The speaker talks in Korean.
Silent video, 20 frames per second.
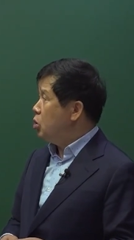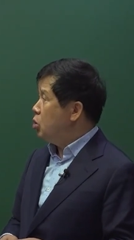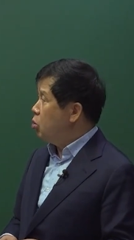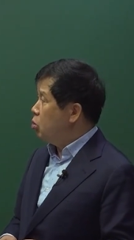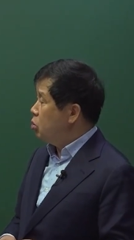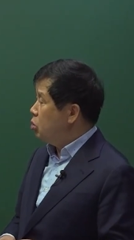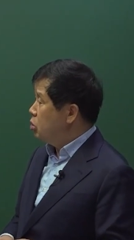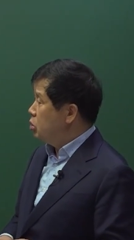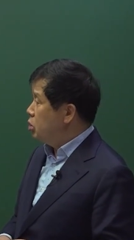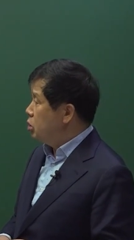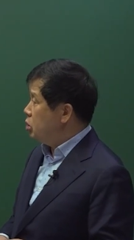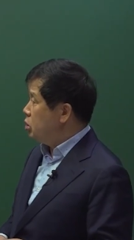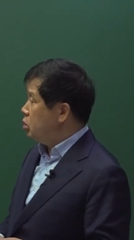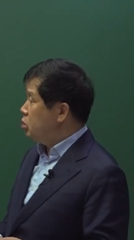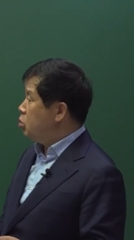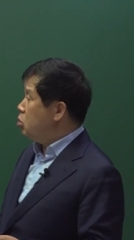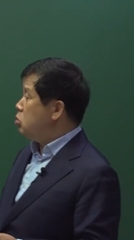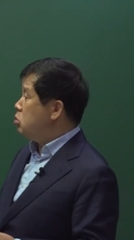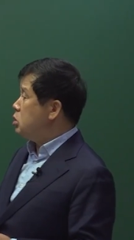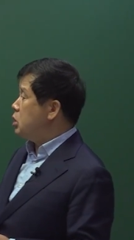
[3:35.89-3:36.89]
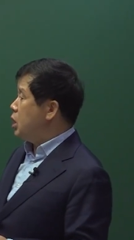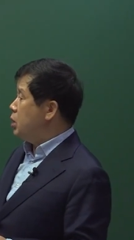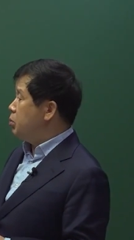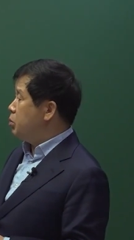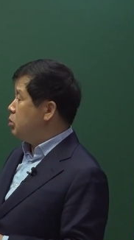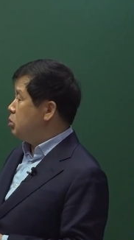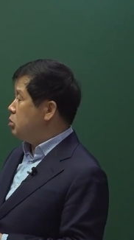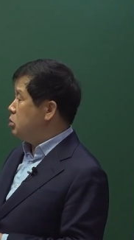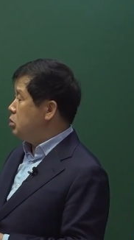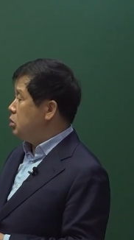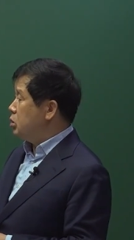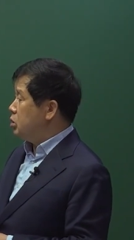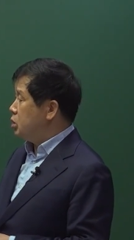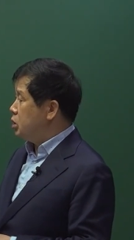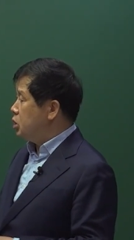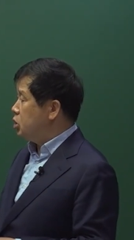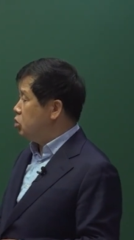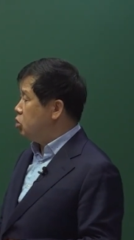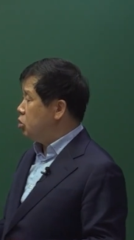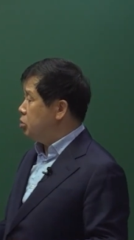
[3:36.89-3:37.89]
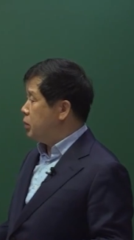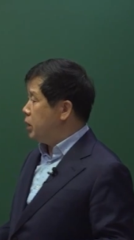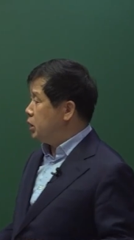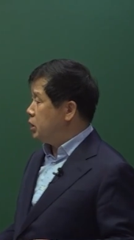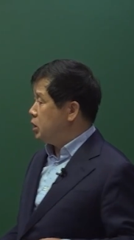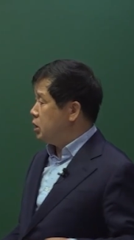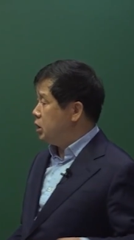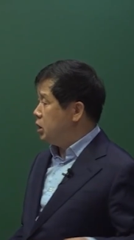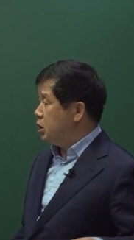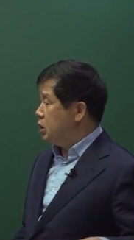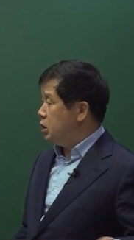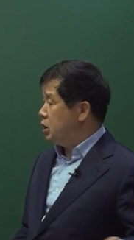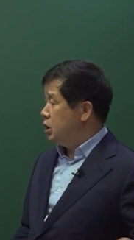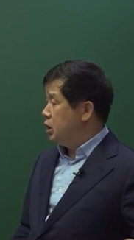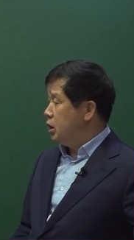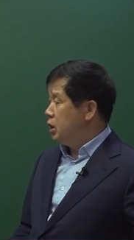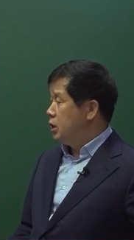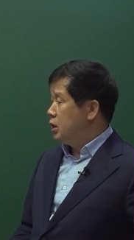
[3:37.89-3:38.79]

요거는 크로스 타입으로서 직결류 방식인